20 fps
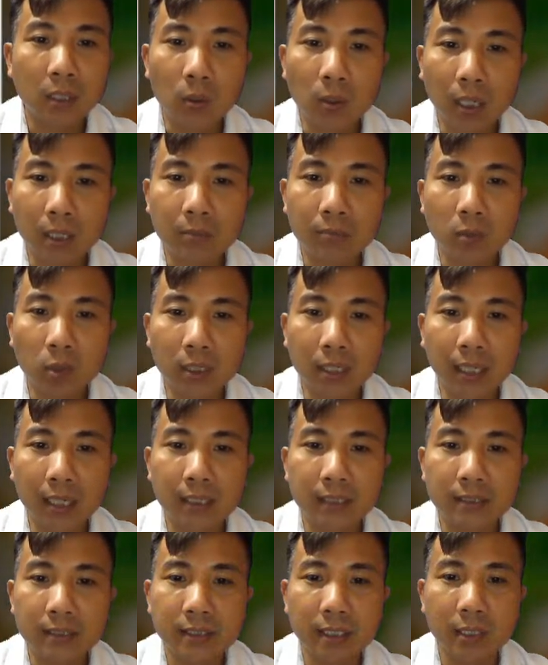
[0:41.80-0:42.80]
Nấu ăn mỗi
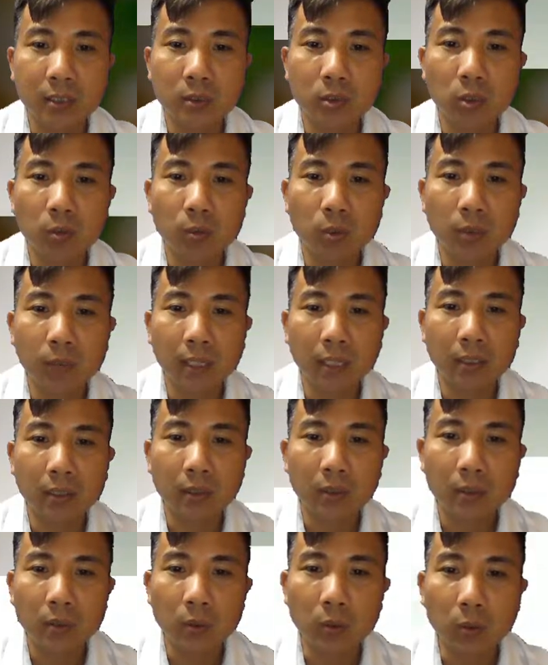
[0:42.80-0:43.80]
ngày sẽ giúp cho bạn
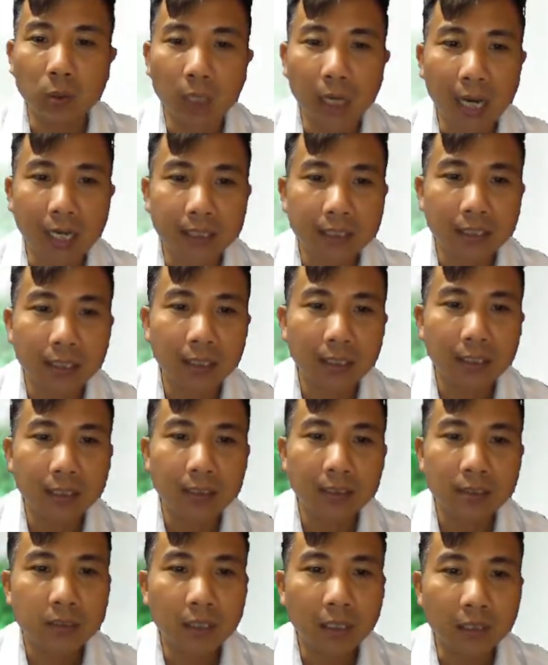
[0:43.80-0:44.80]
ngủ an giấc,
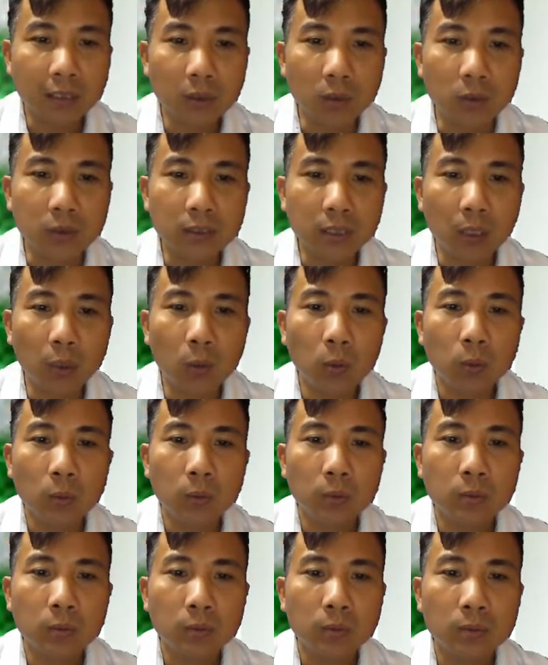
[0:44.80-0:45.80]
giấc ngủ sâu,
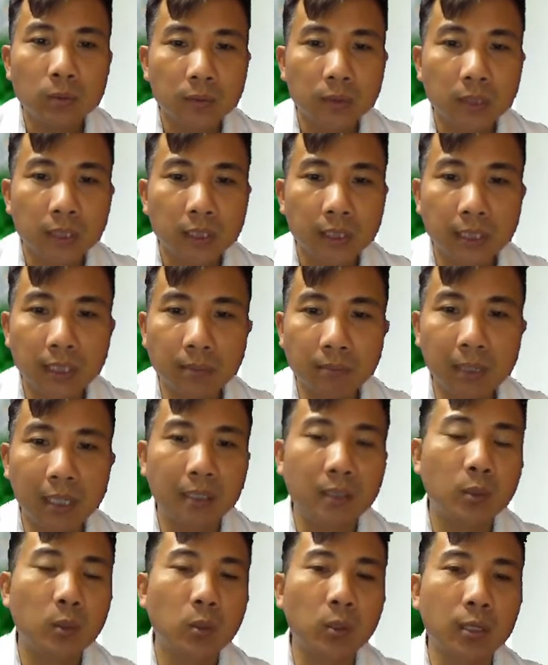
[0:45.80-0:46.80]
khiến
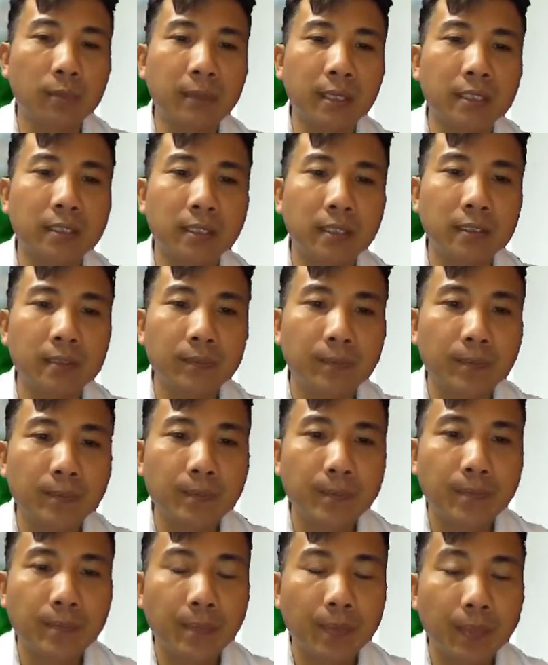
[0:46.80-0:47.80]
bạn khỏe mạnh hơn.
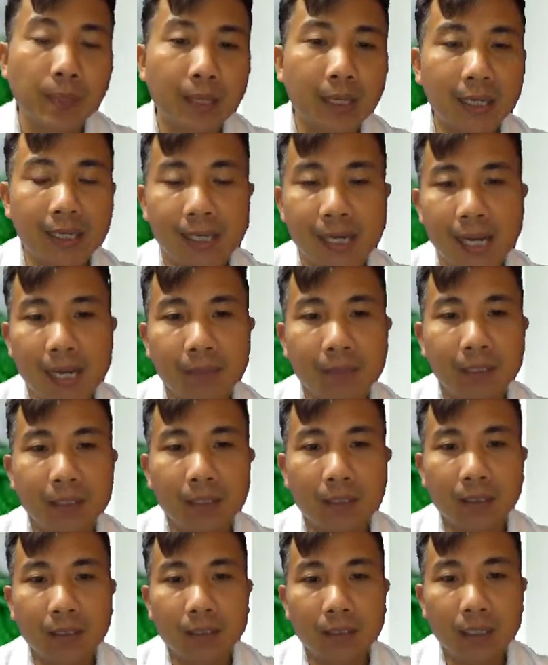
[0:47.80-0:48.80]
Cách làm
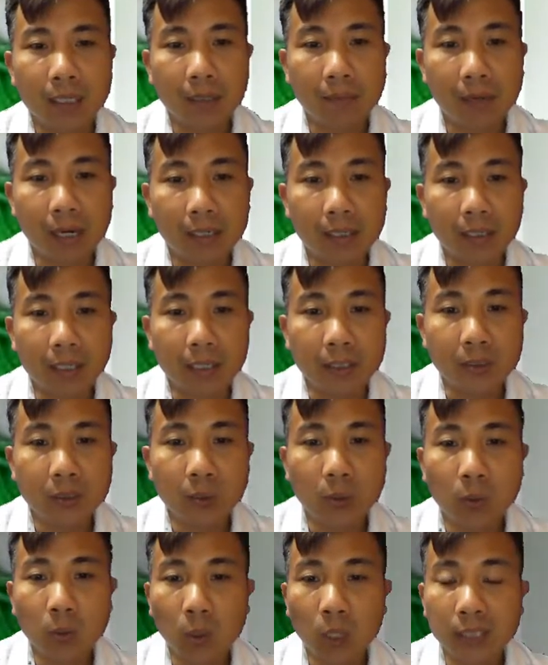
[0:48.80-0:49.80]
là bạn hãy
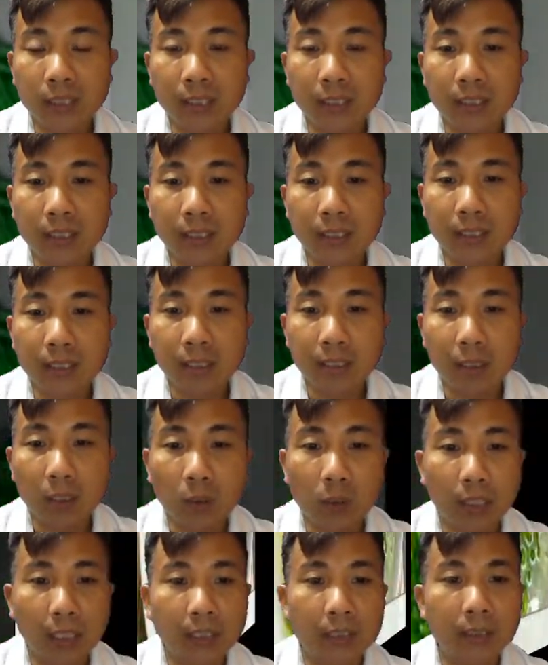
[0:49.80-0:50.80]
dùng hoa thiên lý
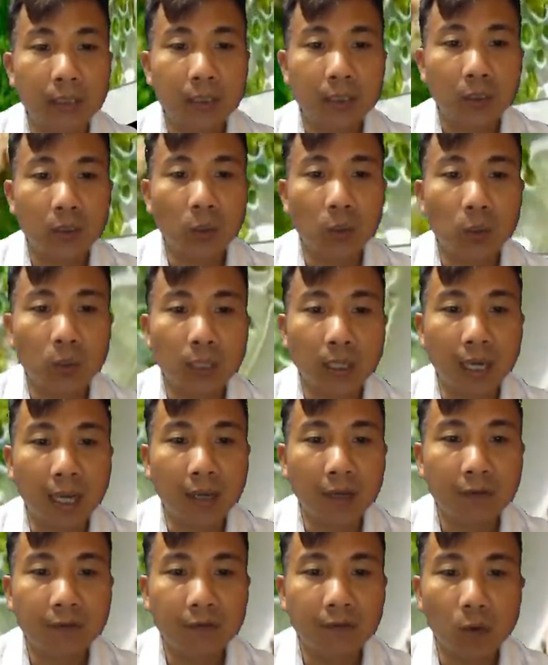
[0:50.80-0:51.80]
nấu canh cùng
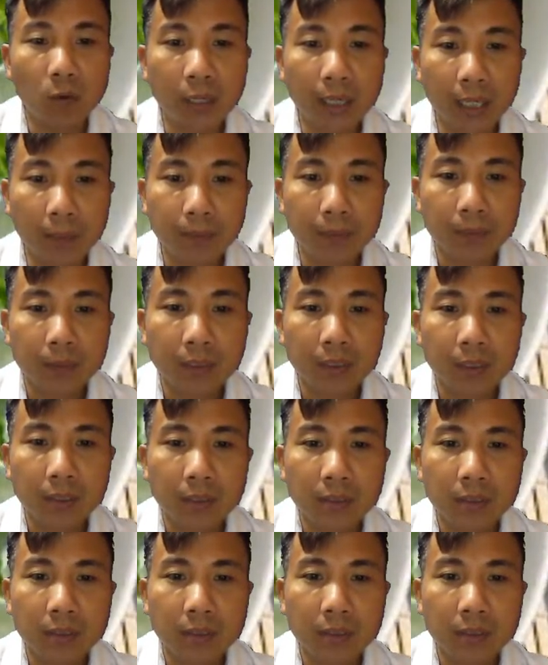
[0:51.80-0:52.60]
lá vông nem,